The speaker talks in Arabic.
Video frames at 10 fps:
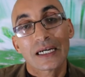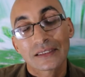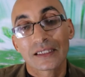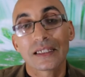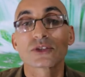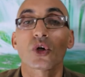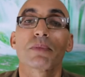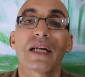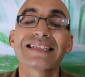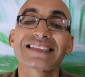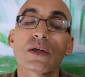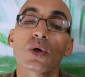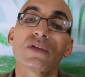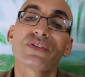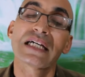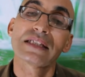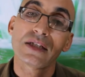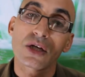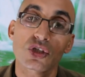قد لا تقبل حتى لو كان فيك هذه